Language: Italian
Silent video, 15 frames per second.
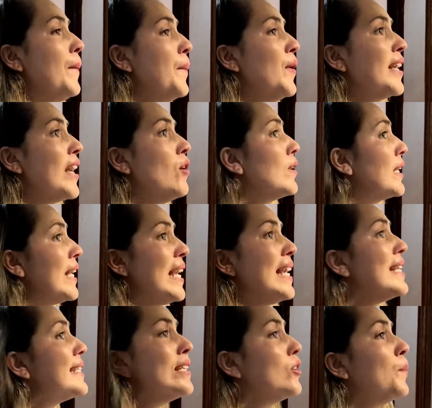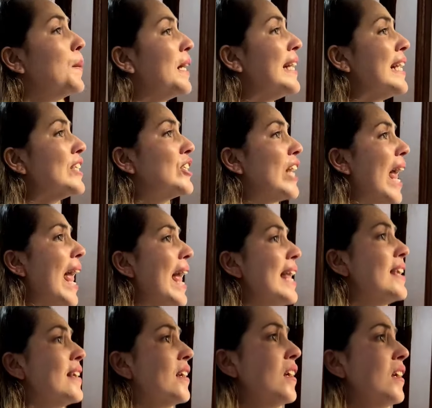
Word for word: La donna risponde che non lo aveva